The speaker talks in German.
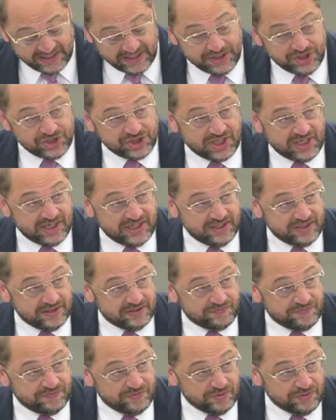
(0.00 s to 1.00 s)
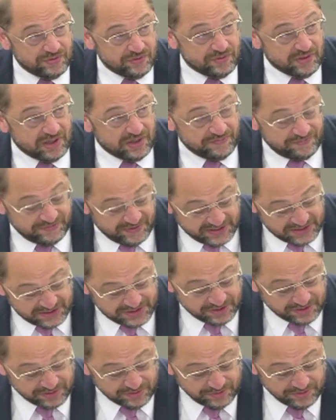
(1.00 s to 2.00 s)
entscheidet wo, auf
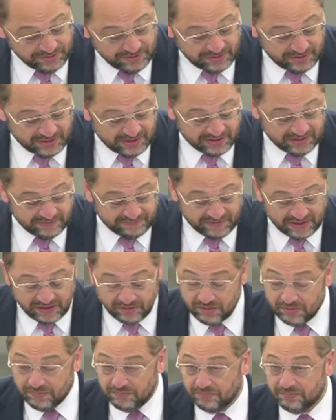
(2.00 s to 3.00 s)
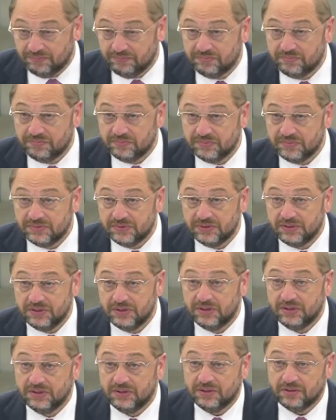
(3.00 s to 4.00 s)
welcher Grundlage, warum
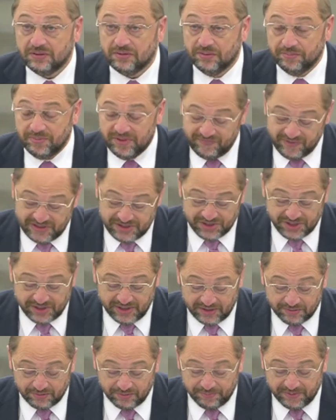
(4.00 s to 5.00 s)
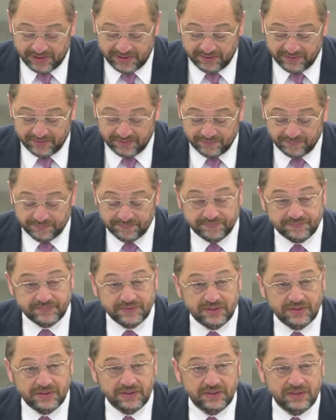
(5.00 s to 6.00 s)
und mit welchen Argumenten.
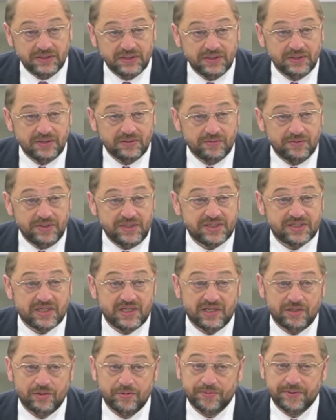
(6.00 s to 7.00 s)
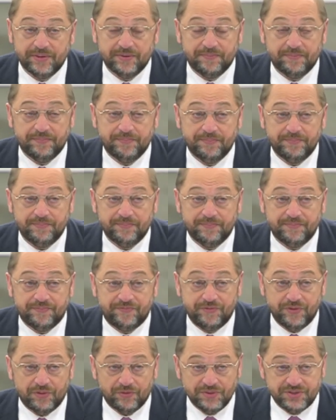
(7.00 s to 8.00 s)
Und ich glaube,
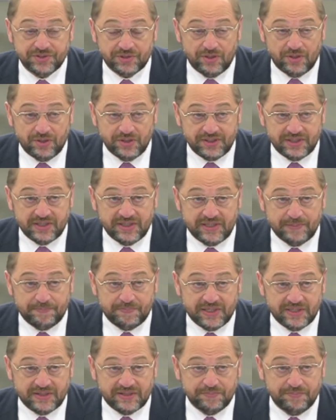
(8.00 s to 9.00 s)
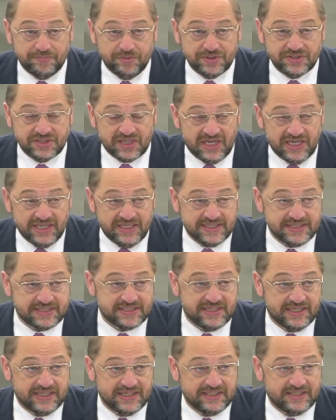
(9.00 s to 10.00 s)
für unsere heutige Debatte muss
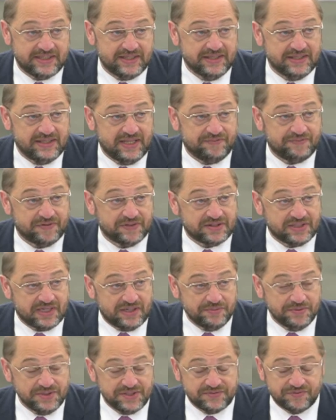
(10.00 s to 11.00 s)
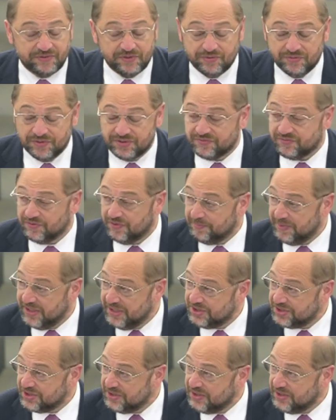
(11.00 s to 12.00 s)
eines gelten. Der Vertrauensverlust von
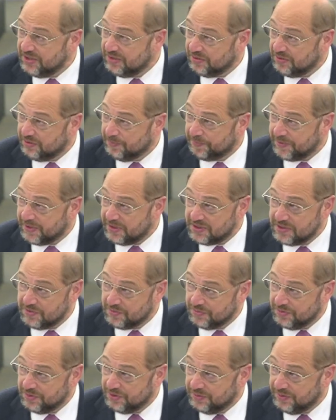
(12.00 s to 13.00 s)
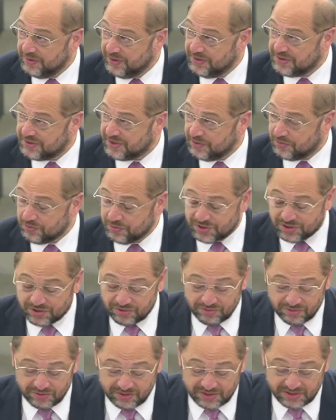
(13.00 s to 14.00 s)
Menschen in die europäischen
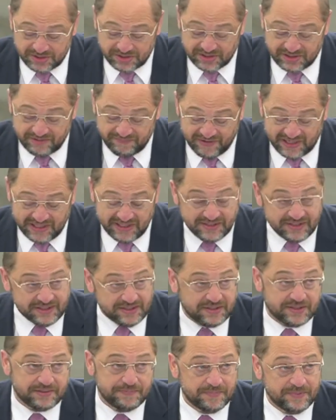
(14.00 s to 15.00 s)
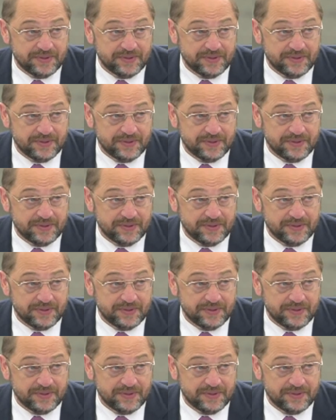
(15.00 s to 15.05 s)
Institutionen ist gewaltig.